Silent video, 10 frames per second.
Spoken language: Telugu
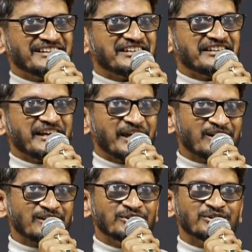ఇది
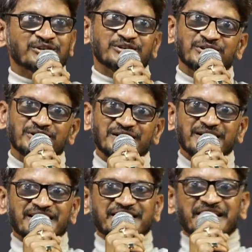ఏర్లూరు
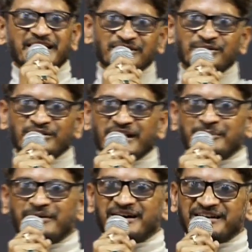ఏలూరుగా
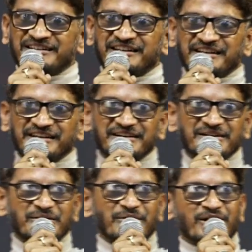మారింది
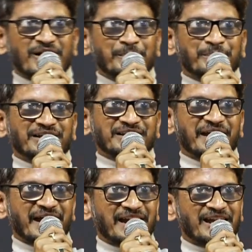ఒకప్పటి
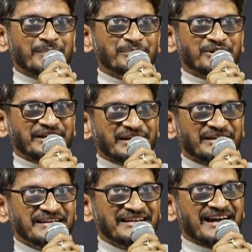హేళాపురి
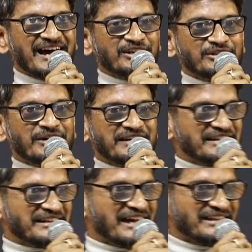
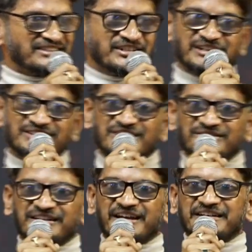అటువంటి ఘన చరిత్ర
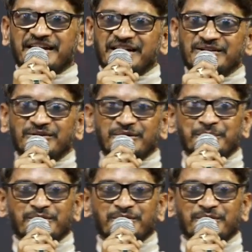ఉన్న ఏలూరు